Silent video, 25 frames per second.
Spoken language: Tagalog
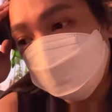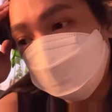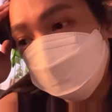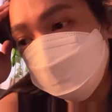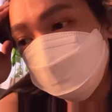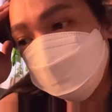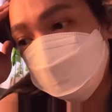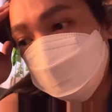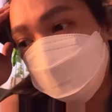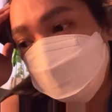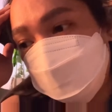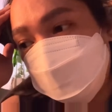
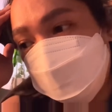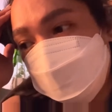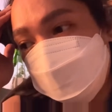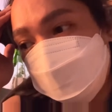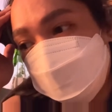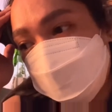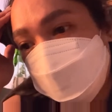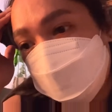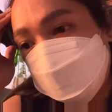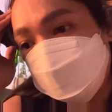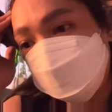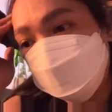bumili
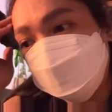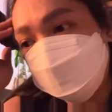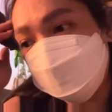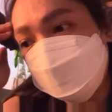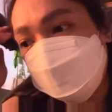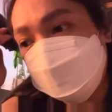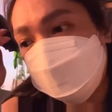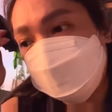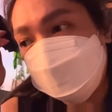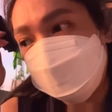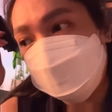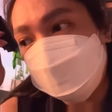na ako
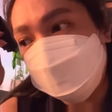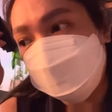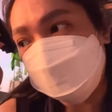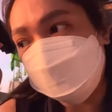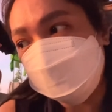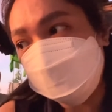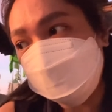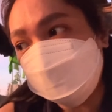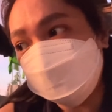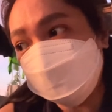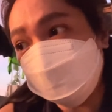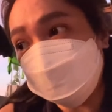ng
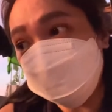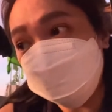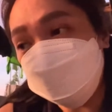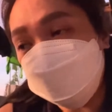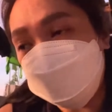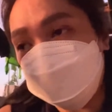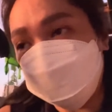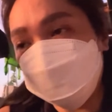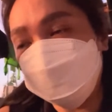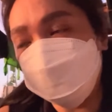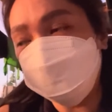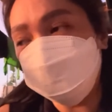
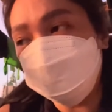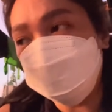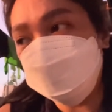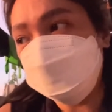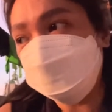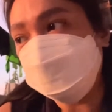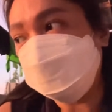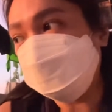kami, bumili na,